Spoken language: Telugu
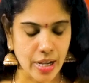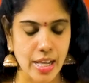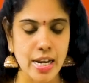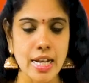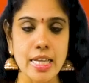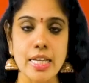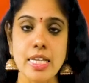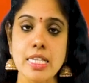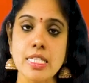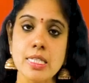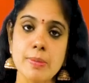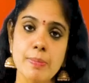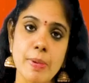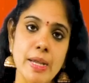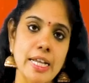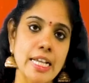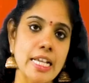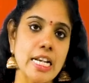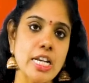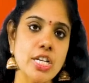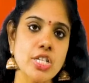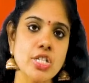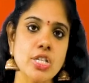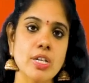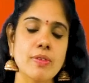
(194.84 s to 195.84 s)
అలాగే
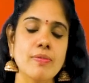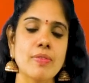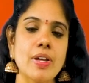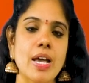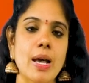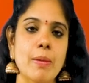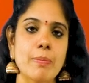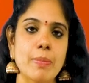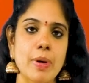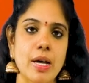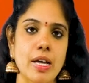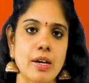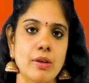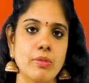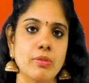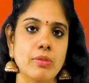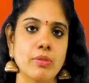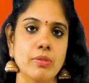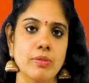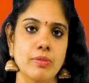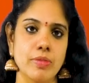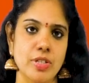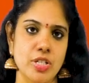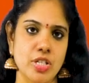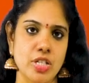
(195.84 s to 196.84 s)
స్పెక్యులేషన్ వ్యాపారం
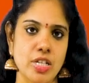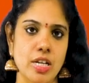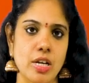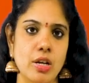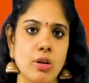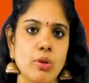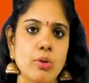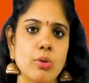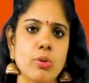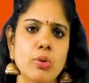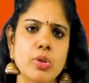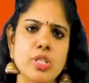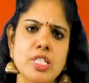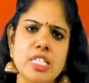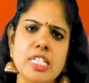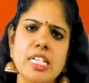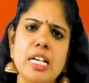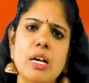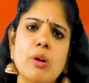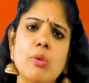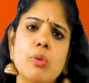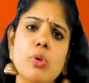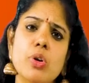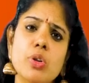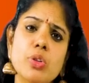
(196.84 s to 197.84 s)
విషయంలో
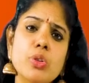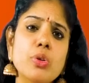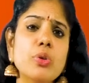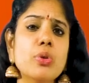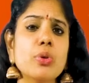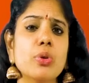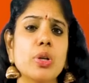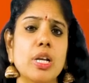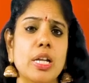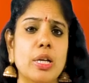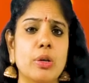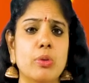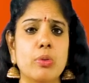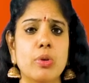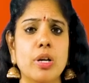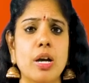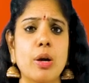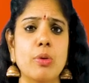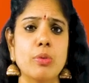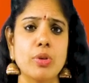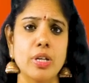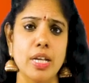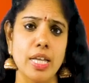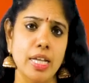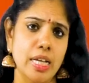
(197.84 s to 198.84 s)
కొద్దిగా ఒడిదుడుకులు
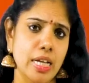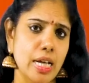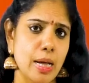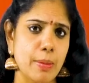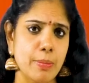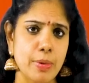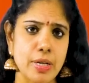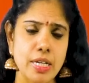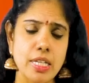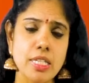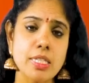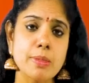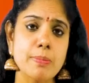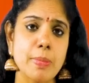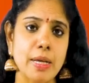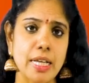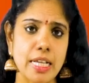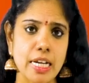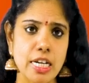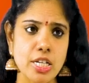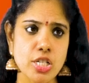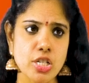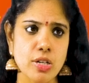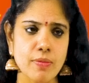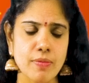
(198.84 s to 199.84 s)
ఎక్కువగా ఉన్నాయి కాబట్టి
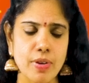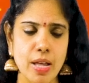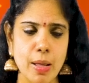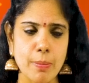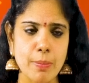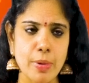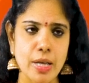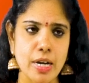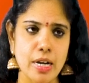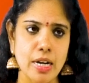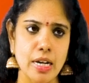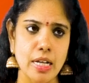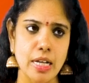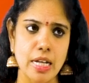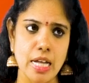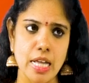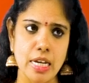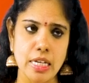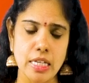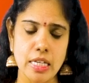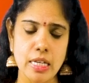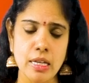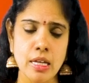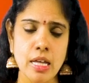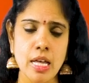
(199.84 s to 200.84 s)
స్పెక్యులేషన్ వ్యాపార
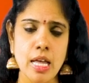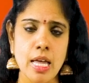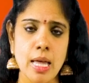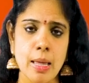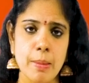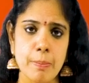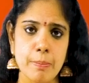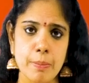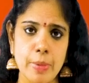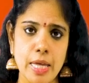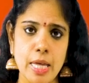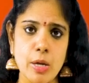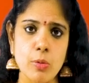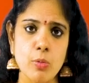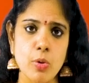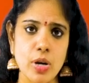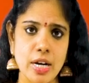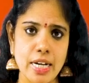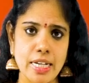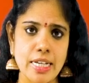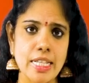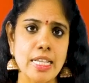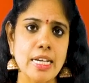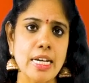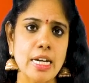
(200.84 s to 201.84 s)
రంగానికి మే
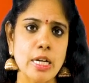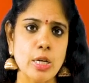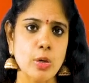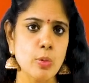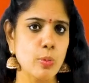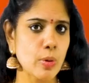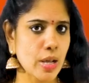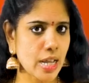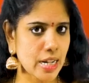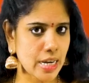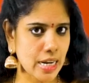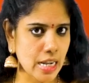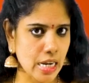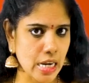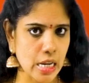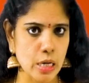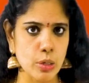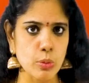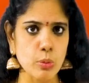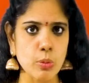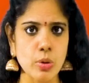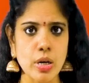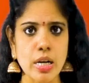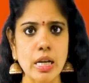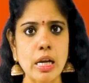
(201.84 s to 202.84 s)
ఒకటి రెండు వారాలు
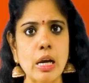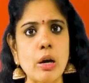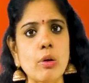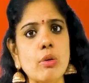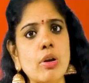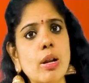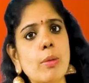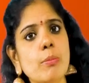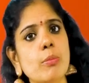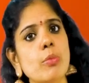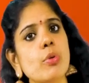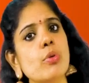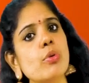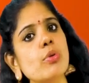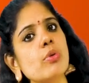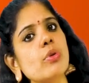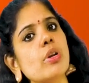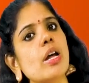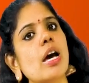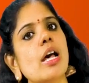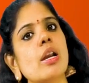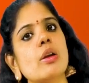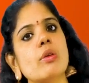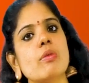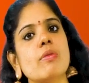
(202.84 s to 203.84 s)
అనుకూలంగా ఉన్న మూడు
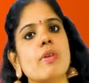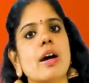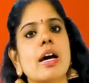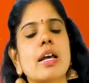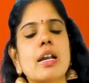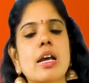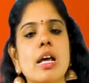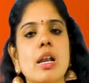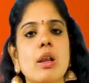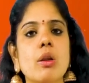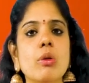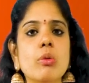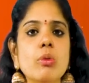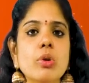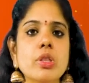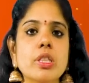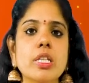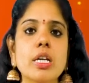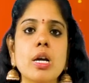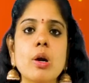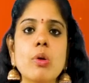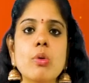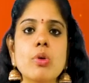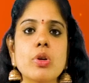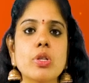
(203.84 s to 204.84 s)
నాలుగు వారాల్లో
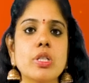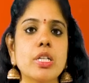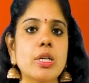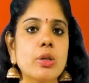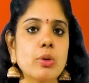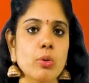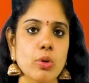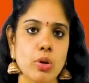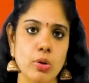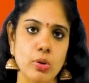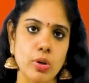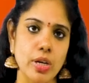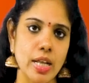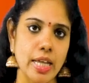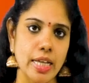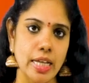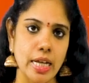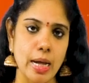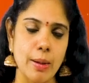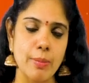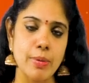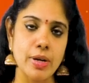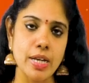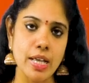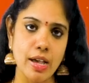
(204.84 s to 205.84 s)
కొద్దిగా ఒడిదుడుకులు ఉన్నాయి
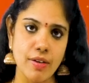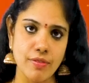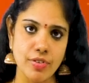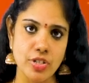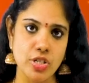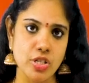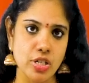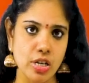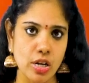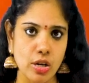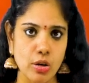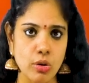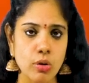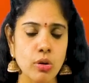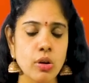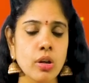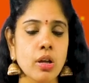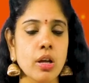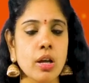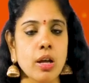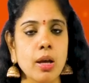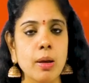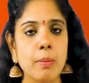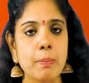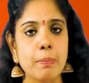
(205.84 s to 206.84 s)
కాబట్టి ఆ విషయాల్లో
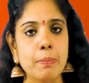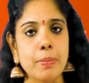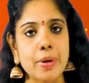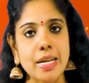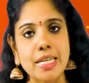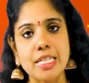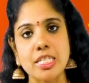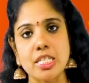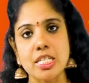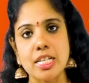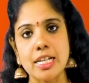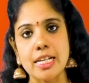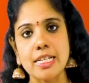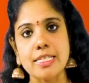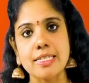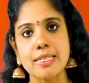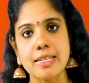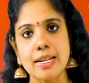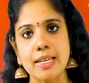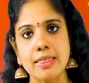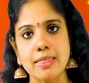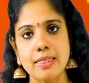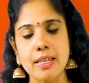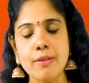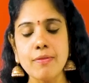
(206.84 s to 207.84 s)
ప్రత్యేక
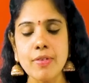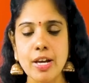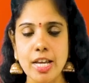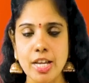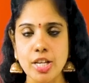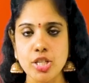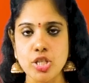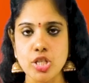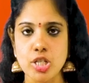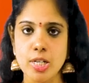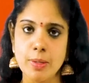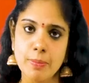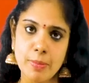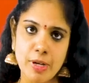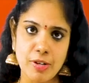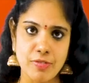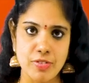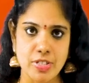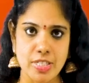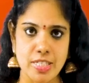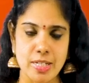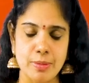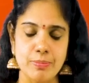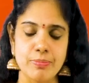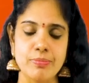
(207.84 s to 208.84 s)
శ్రద్ధ వహించడం
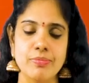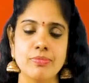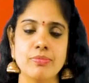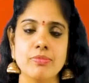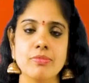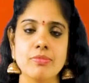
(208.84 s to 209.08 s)
అవసరం